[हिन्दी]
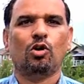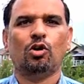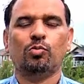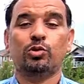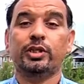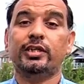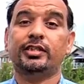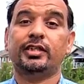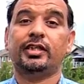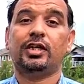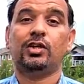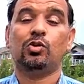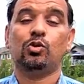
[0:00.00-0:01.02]
और मुझे
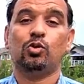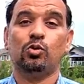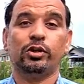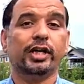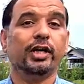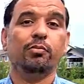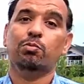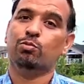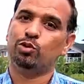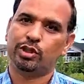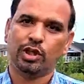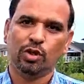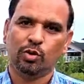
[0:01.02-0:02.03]
इसको ढूंढने में
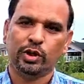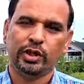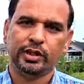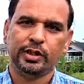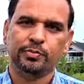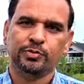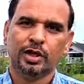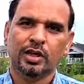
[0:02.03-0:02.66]
मुश्किल हो रही थी